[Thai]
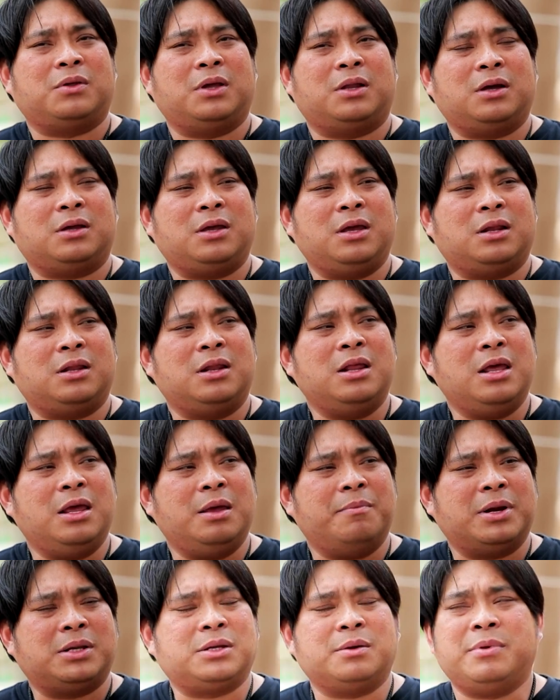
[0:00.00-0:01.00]
อเศรษฐกิจดี
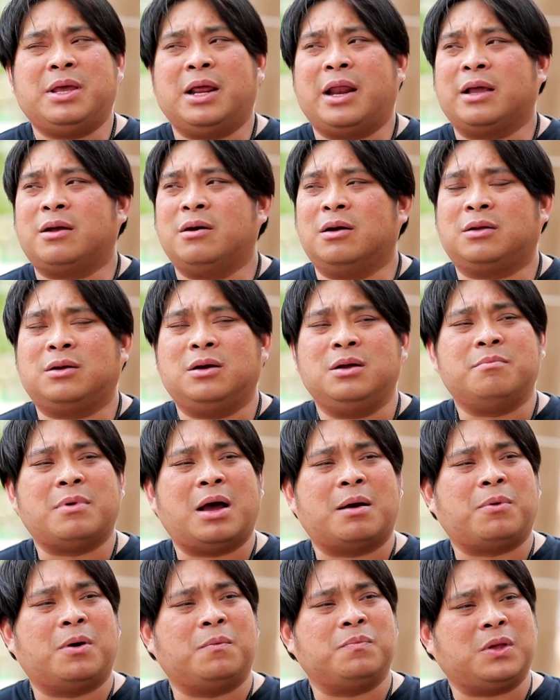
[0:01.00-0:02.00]
มันจะมีอะไรเกิดขึ้น
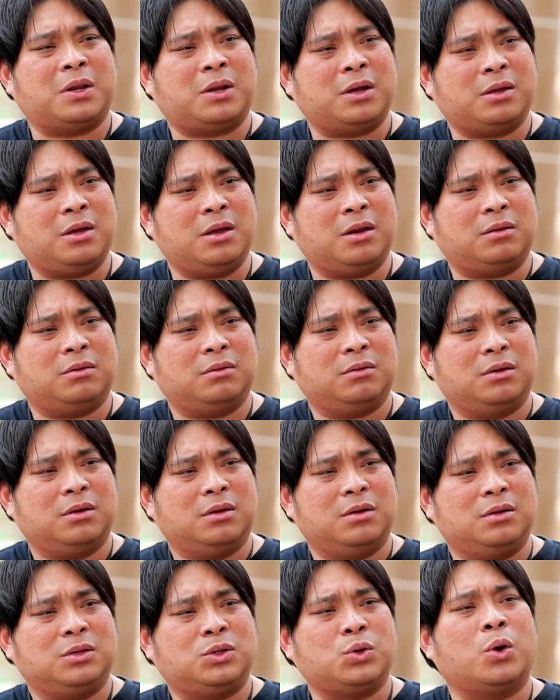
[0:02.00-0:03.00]
มาพร้อมเศรษฐกิจ
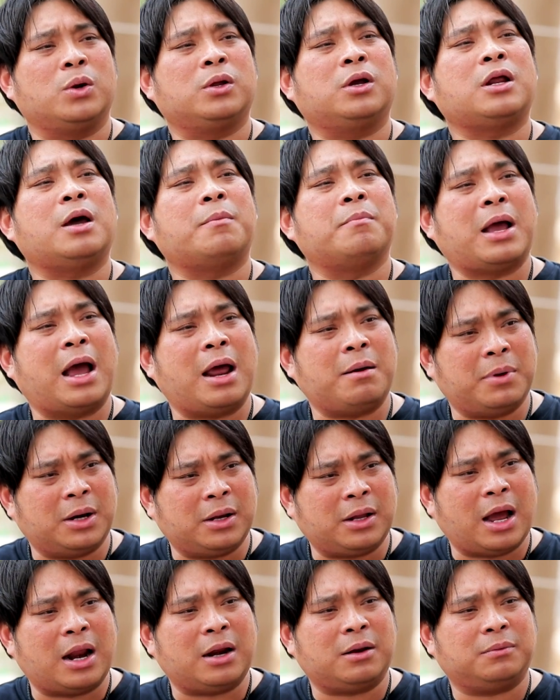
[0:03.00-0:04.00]
โจรก็ทำงานเห
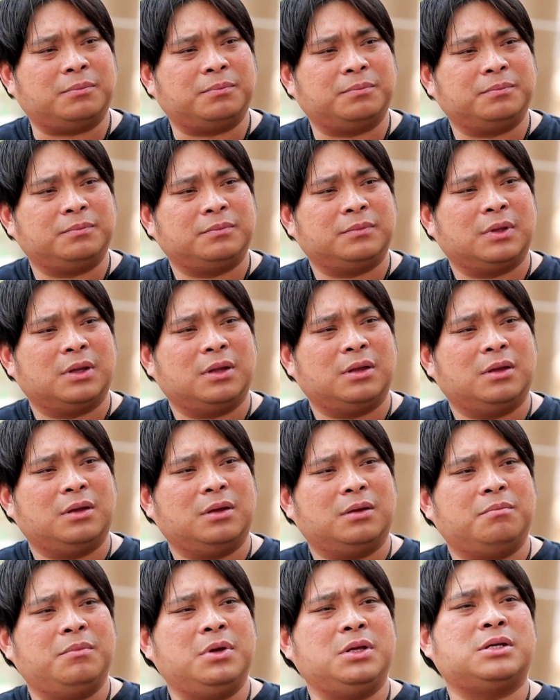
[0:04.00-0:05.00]
มือนกัน
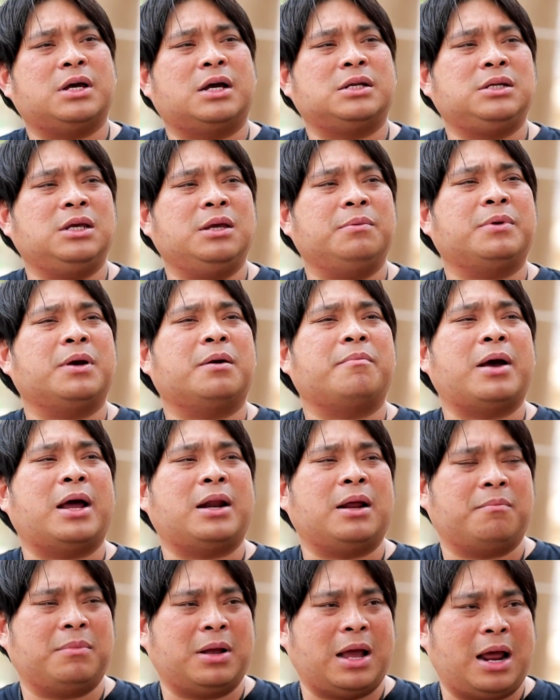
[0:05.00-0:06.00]
มิจฉาชีพก็
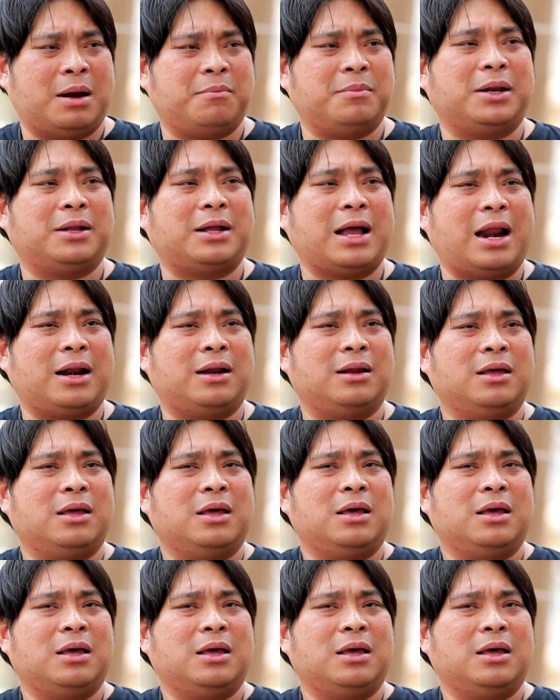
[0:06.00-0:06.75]
มาทำงานเหมือนกัน